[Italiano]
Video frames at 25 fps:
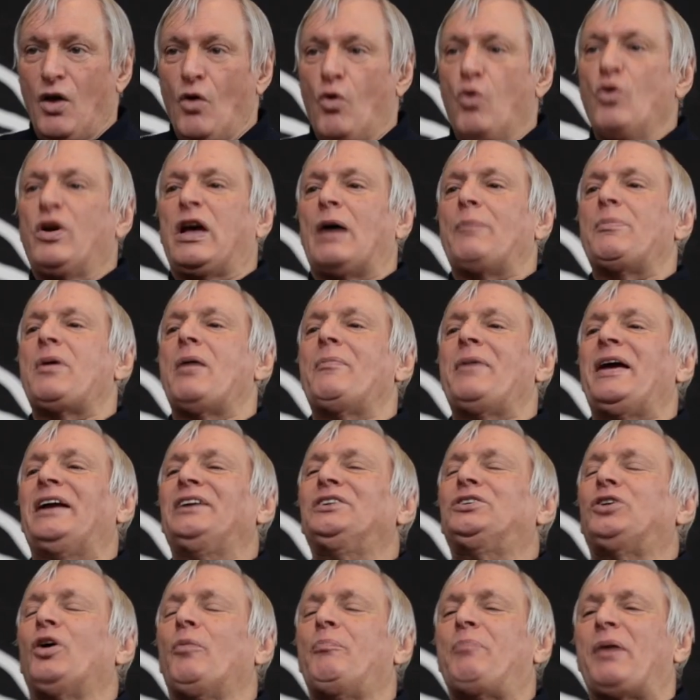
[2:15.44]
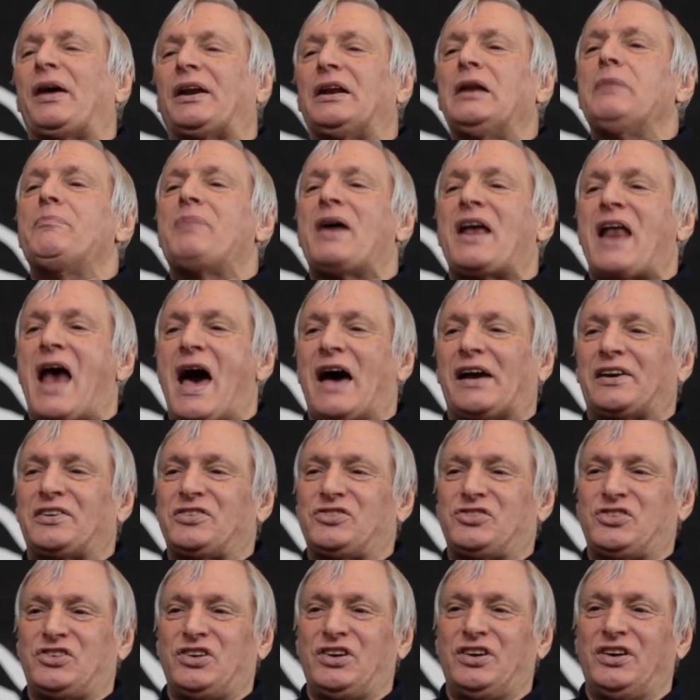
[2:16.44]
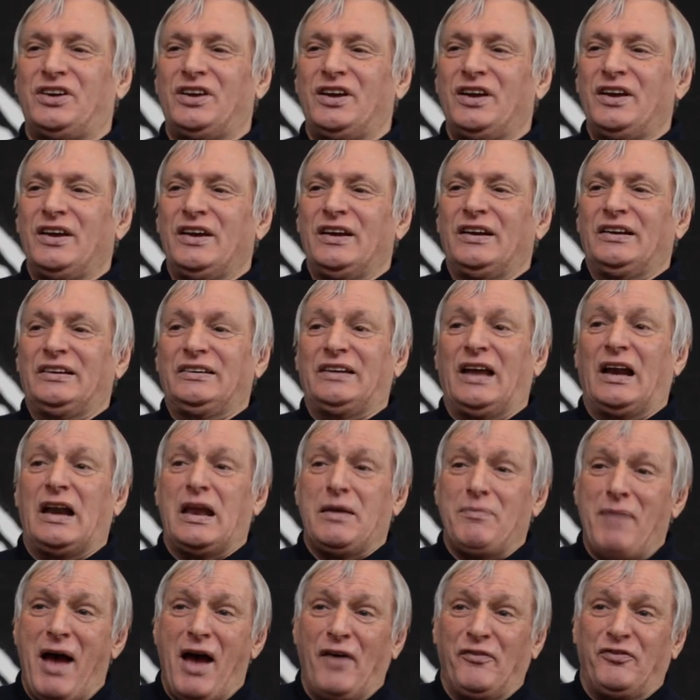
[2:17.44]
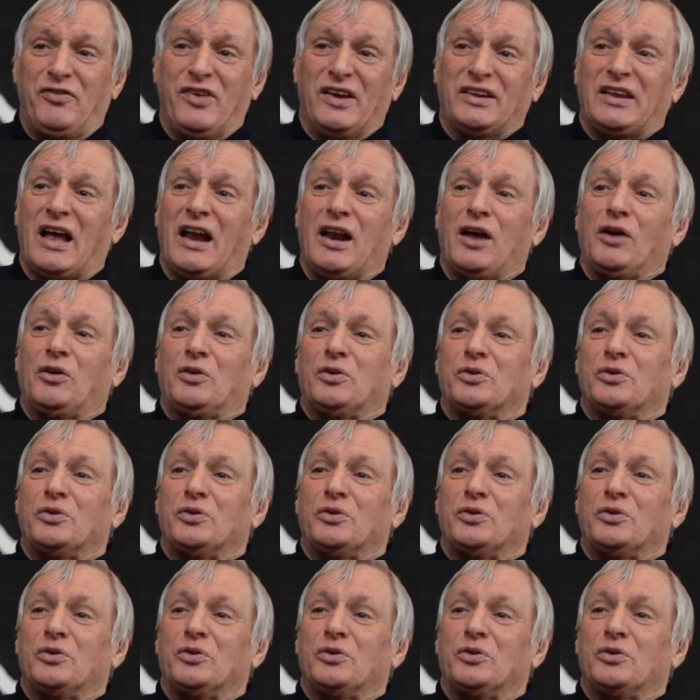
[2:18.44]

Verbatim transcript: Un cambiamento per liberarci dalle mafie e dalla